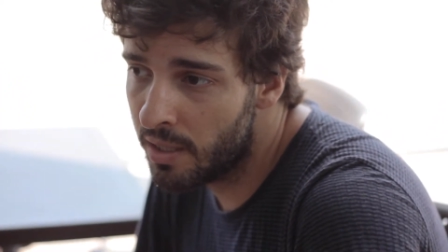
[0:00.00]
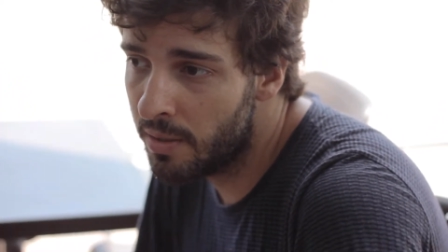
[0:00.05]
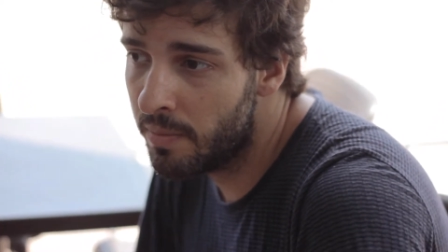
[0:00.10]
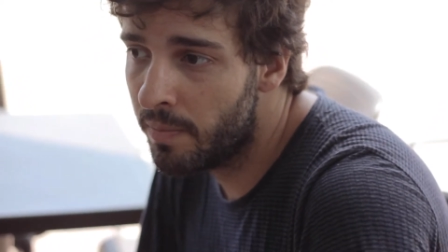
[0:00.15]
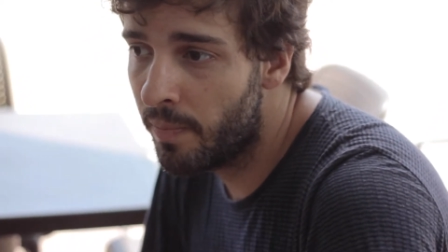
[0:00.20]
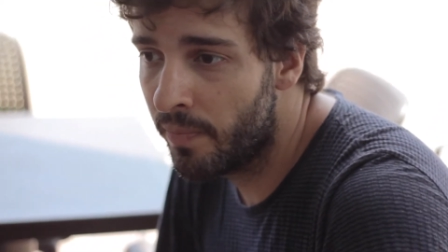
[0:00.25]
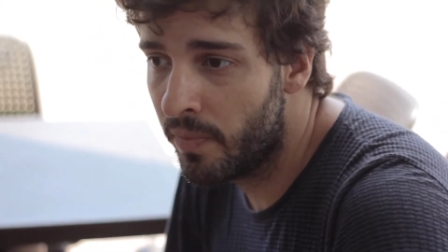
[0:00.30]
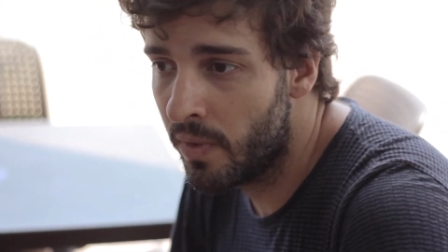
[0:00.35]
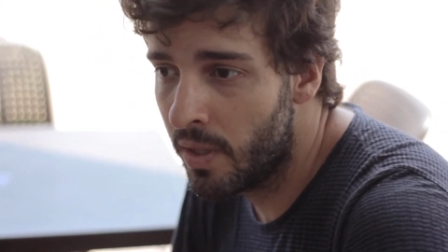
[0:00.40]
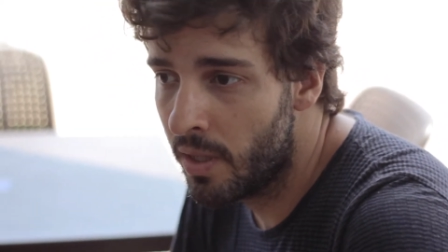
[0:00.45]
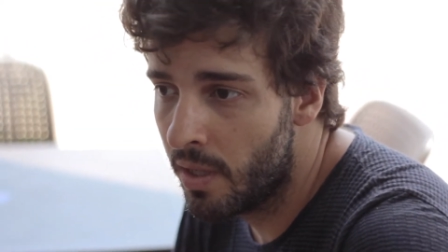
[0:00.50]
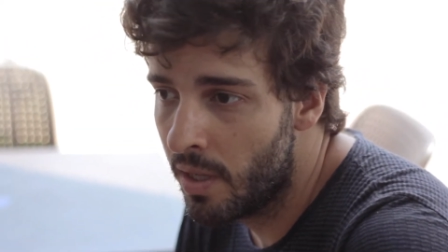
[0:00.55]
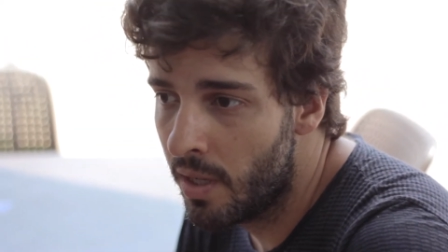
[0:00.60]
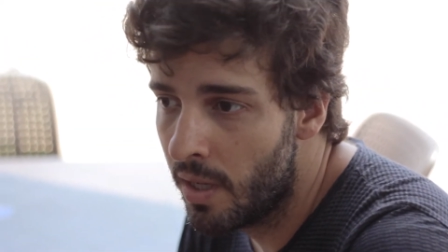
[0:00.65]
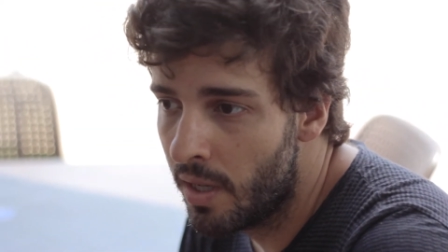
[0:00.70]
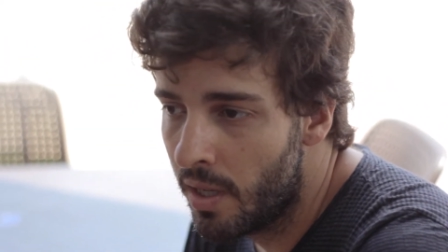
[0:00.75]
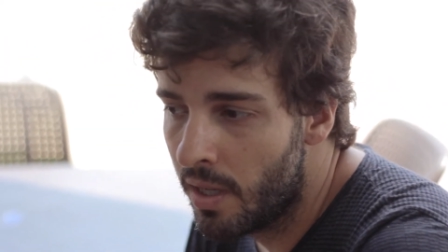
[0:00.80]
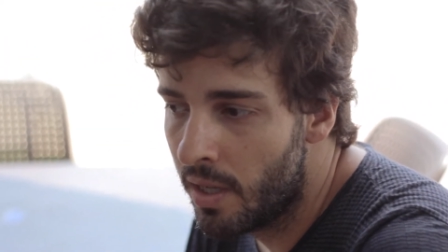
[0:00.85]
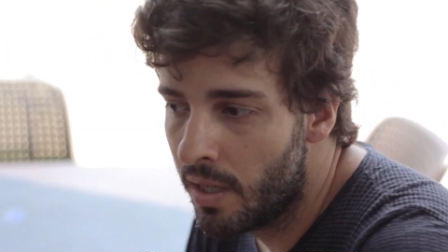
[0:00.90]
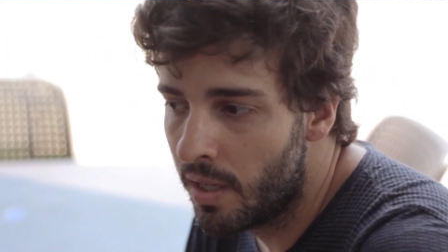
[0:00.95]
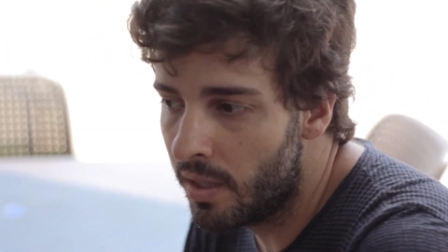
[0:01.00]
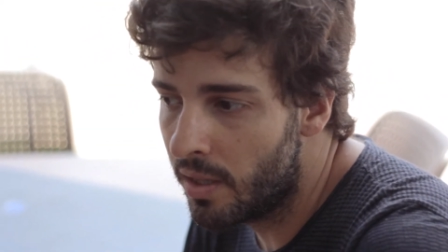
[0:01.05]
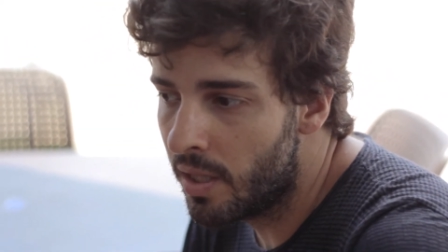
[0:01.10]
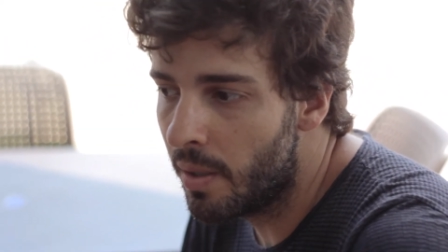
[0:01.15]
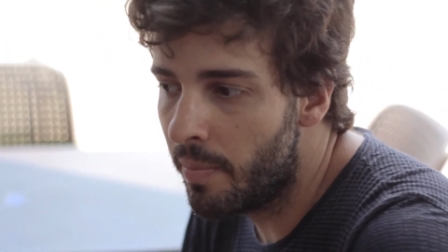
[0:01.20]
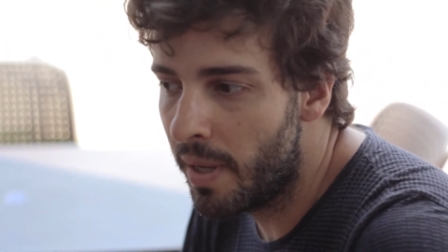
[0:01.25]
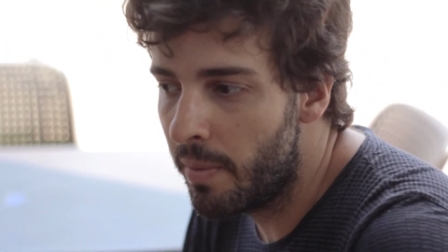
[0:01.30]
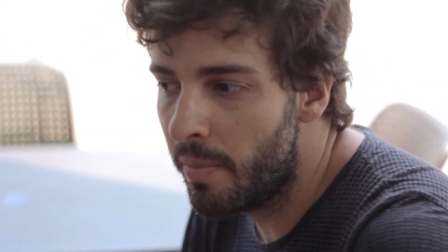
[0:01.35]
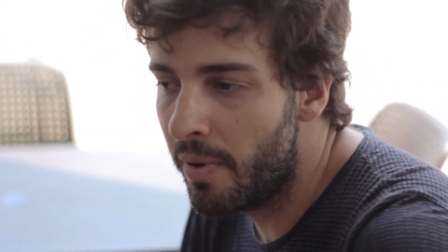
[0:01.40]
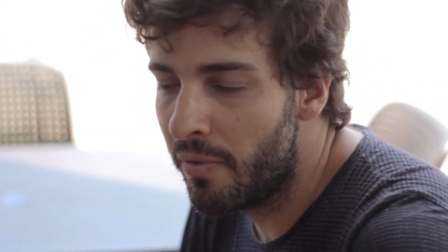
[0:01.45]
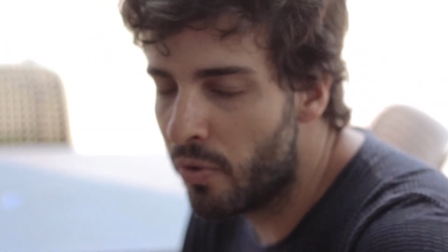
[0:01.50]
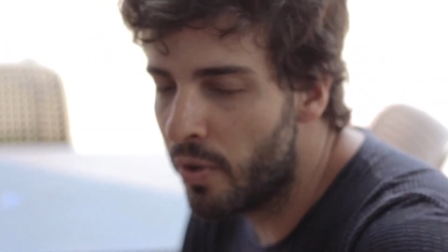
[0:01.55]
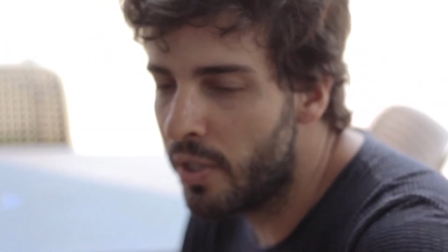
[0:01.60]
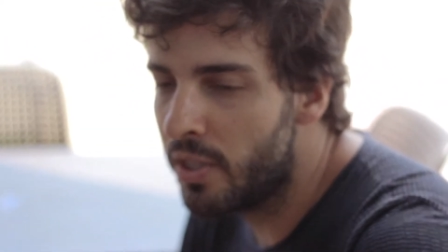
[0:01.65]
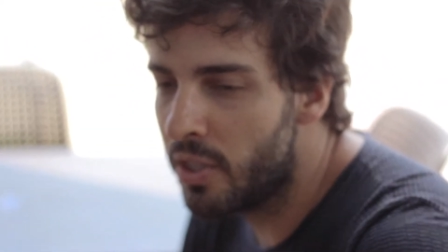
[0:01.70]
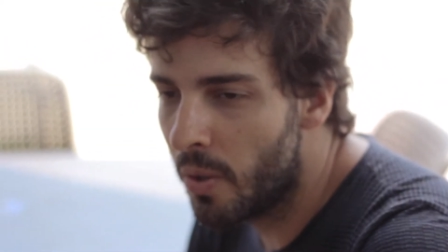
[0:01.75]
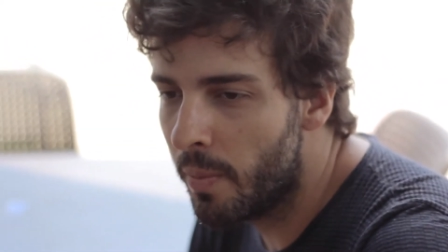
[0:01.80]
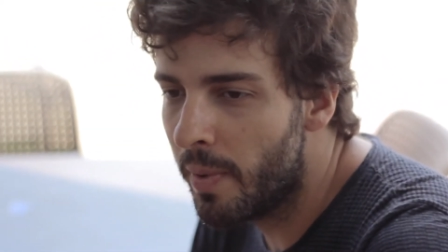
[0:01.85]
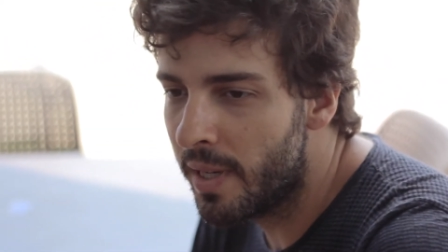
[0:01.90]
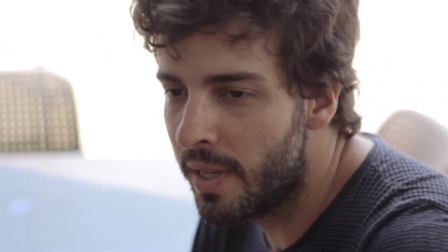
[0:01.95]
que que também me influenciam